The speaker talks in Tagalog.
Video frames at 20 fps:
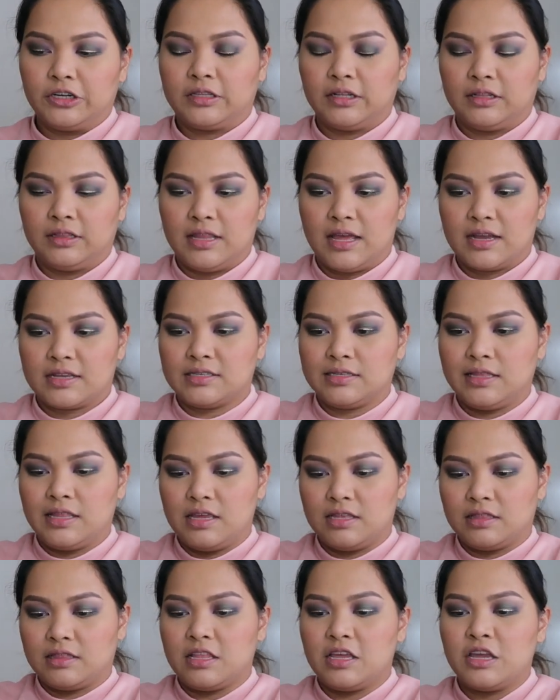turtlenecks
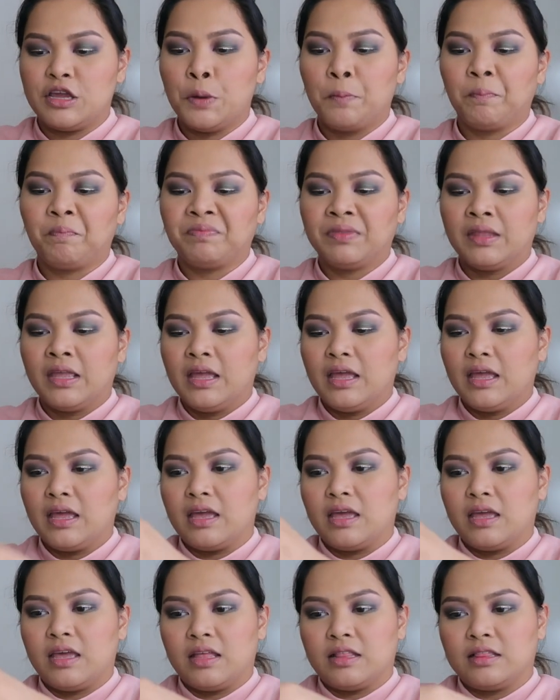lately.
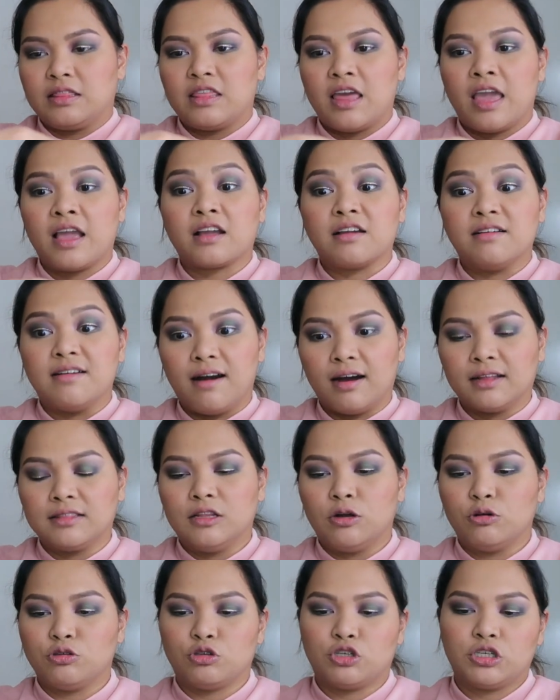And thank
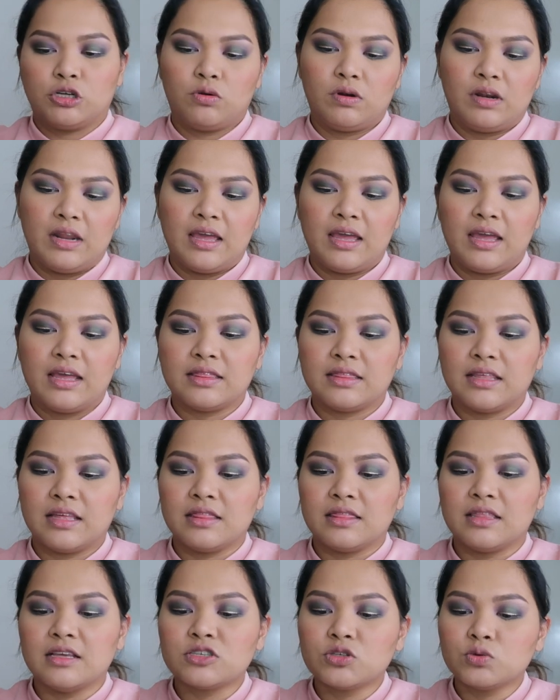God na siya uli. And
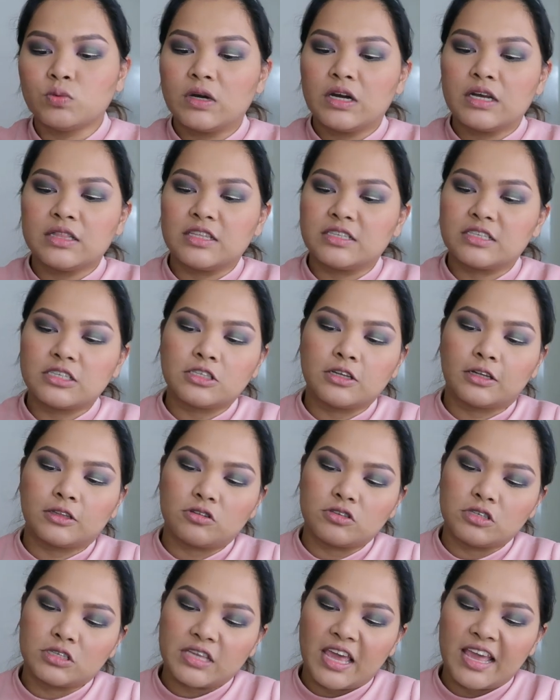then this one, this is
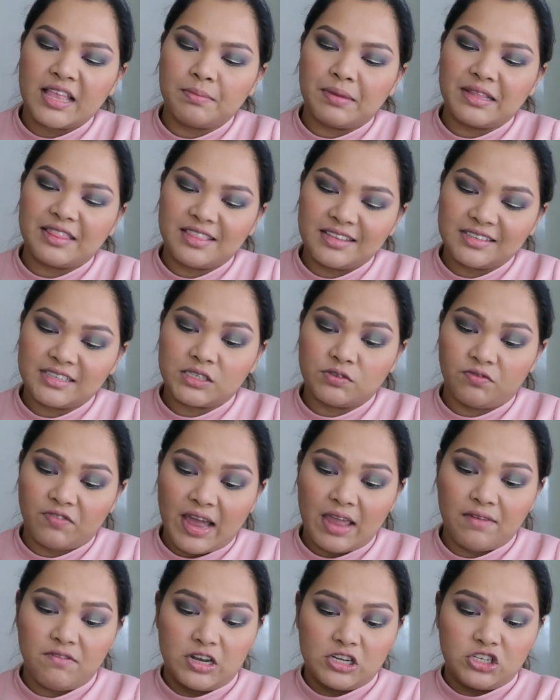not on sale, but this is
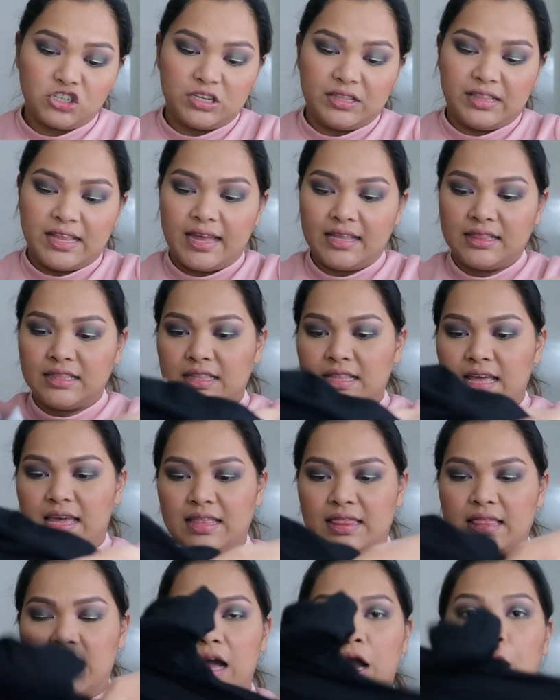599
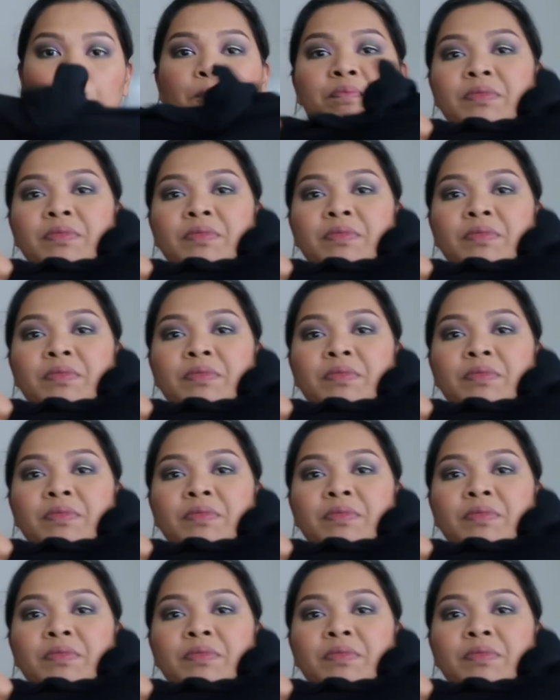lang.